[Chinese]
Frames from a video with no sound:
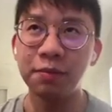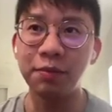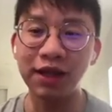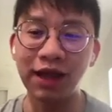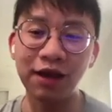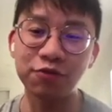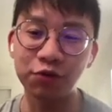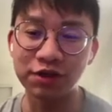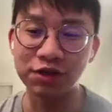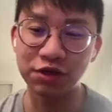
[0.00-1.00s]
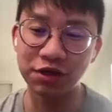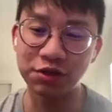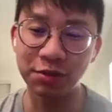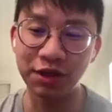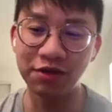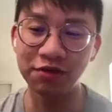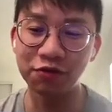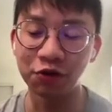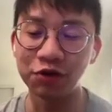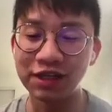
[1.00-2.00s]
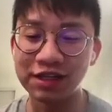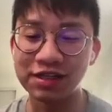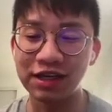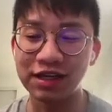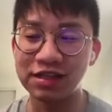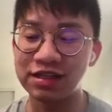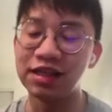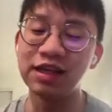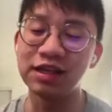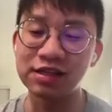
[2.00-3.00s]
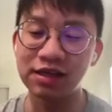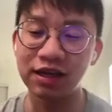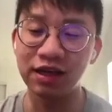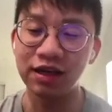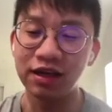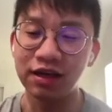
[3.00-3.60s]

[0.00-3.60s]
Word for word: 帮大家付的这 ChatGPT for u 的这些等等这些